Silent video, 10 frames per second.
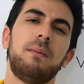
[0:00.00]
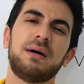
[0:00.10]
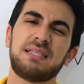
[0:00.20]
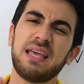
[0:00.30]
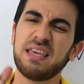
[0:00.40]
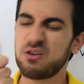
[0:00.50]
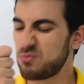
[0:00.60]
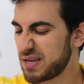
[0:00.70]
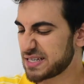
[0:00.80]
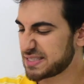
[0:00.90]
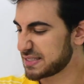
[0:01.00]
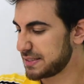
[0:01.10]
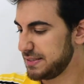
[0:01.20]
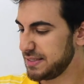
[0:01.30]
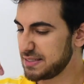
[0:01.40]
Mas aí que
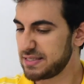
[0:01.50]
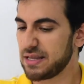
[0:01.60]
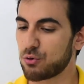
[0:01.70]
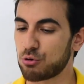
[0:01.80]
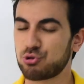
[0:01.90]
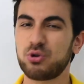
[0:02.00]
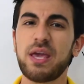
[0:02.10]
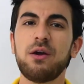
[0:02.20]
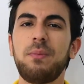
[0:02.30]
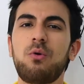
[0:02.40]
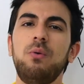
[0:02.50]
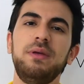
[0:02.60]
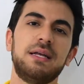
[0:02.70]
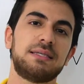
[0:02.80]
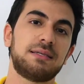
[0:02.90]
começa esse negócio. O que é uma
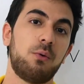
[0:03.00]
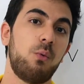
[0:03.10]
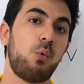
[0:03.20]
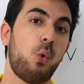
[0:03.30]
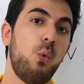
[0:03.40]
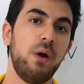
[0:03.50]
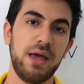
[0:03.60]
combinação com